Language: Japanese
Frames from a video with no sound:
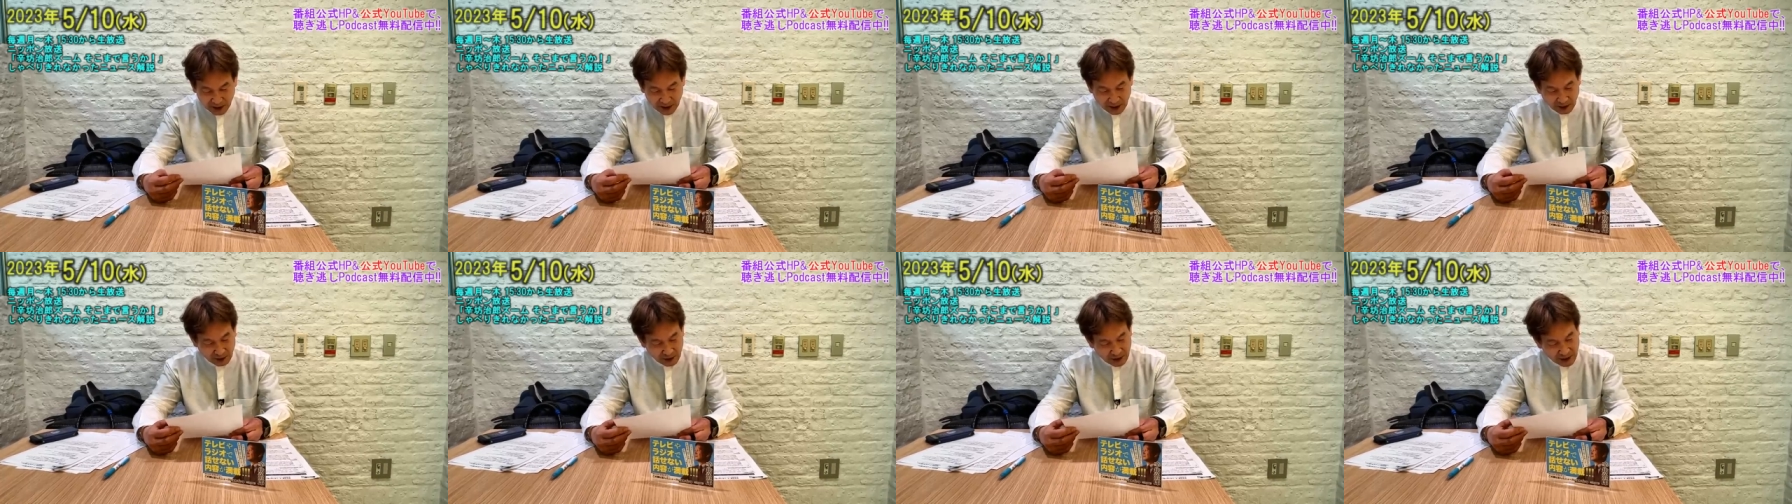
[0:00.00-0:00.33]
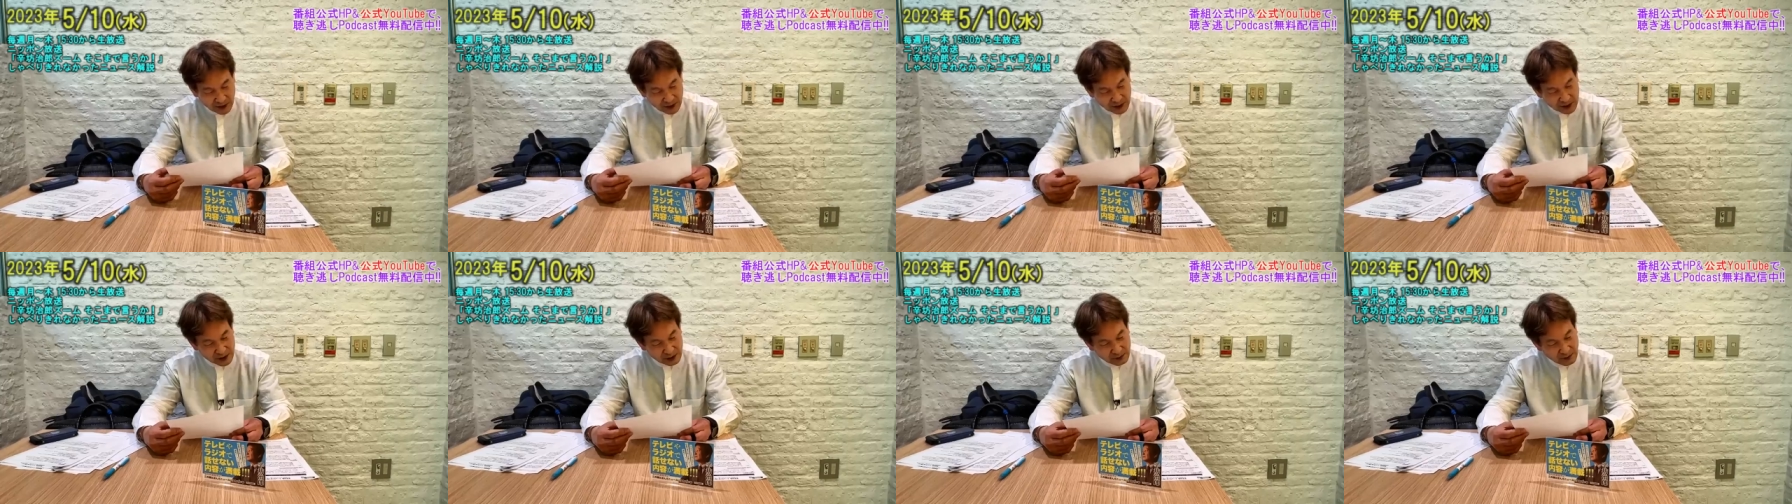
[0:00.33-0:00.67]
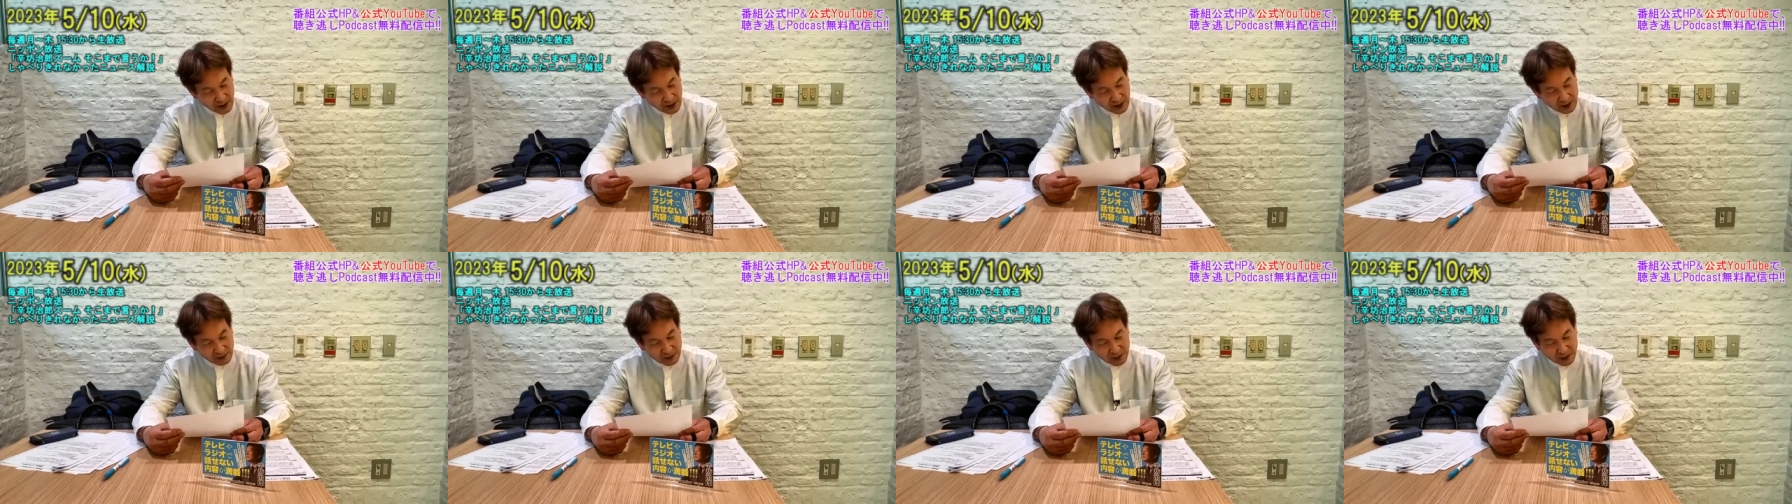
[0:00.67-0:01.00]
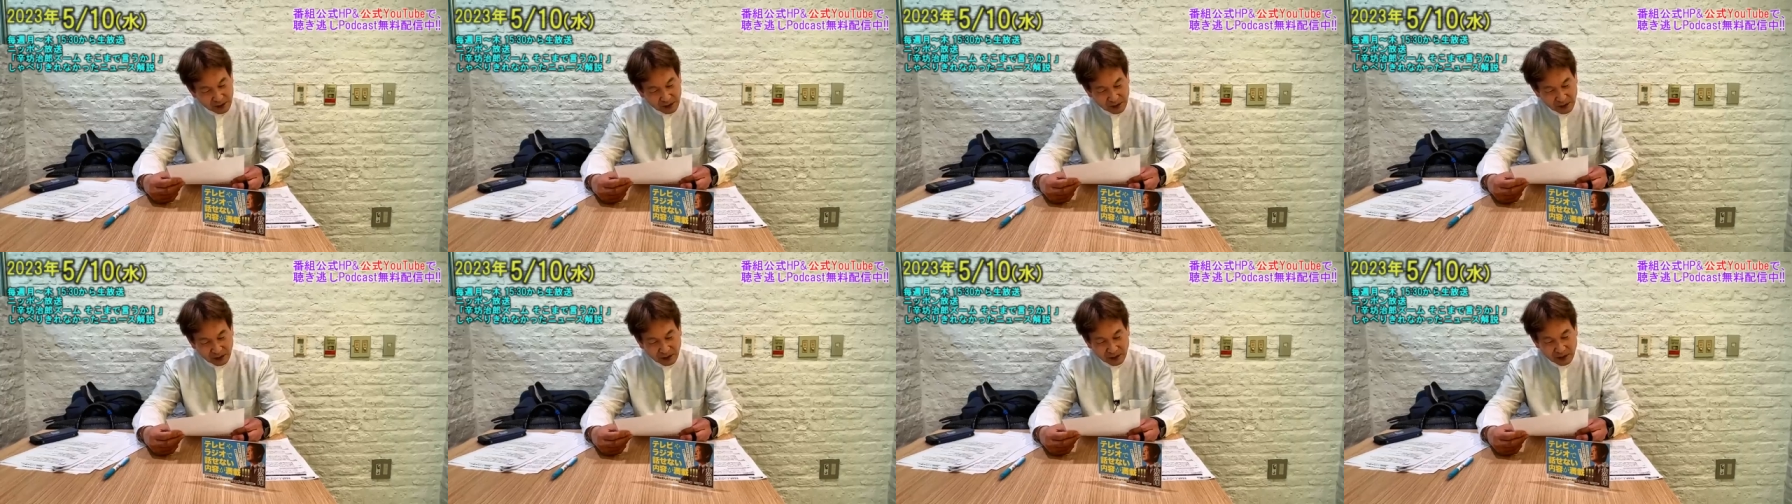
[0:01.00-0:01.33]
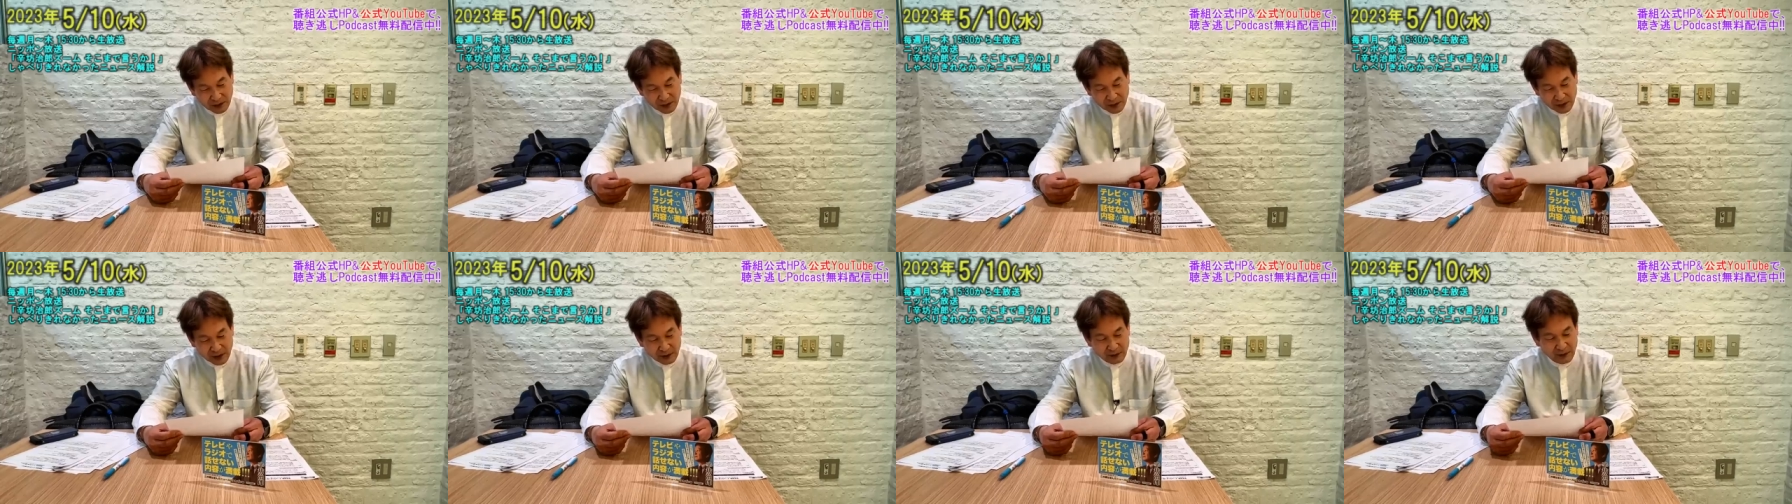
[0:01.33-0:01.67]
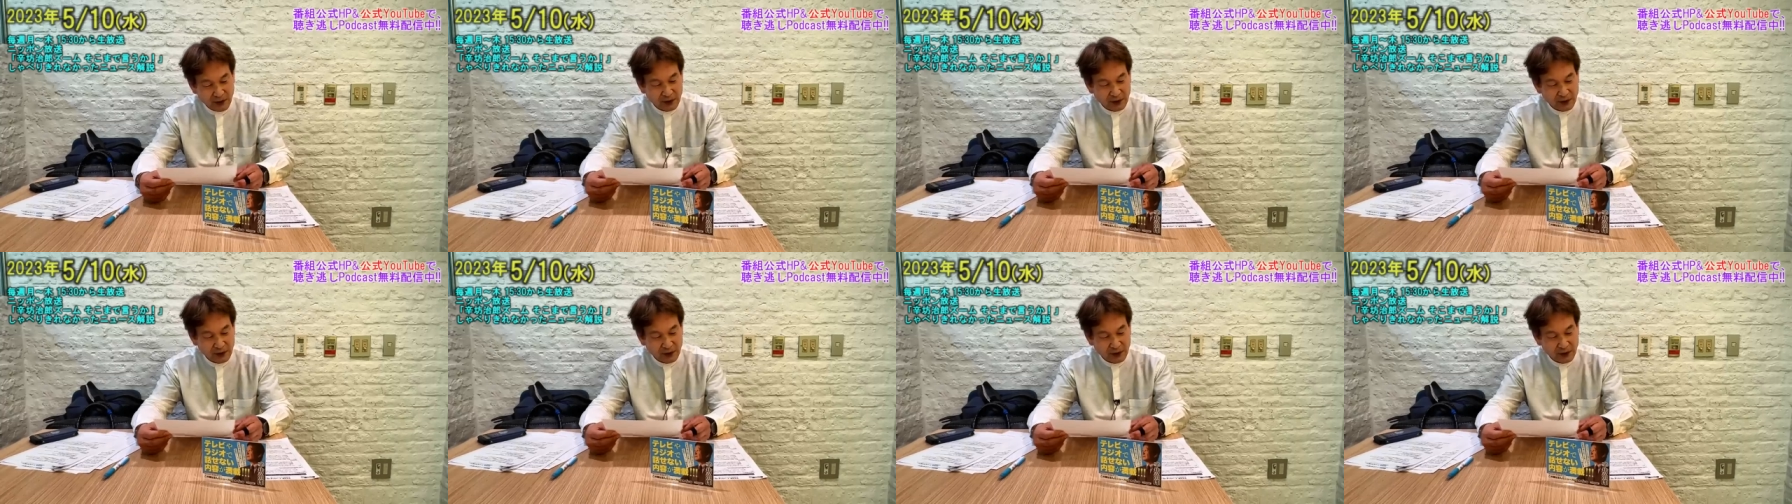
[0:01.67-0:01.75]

ただこれいつまでもそういう、